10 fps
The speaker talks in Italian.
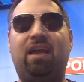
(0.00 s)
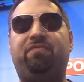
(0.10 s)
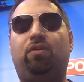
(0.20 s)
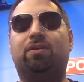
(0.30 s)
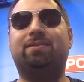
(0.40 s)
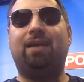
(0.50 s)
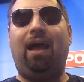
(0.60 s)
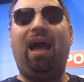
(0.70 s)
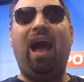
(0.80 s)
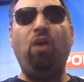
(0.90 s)
la
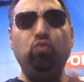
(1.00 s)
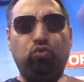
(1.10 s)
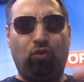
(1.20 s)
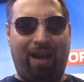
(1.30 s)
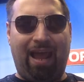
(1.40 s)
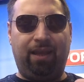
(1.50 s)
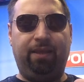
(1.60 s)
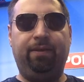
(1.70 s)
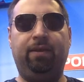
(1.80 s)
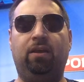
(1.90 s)
forza autorale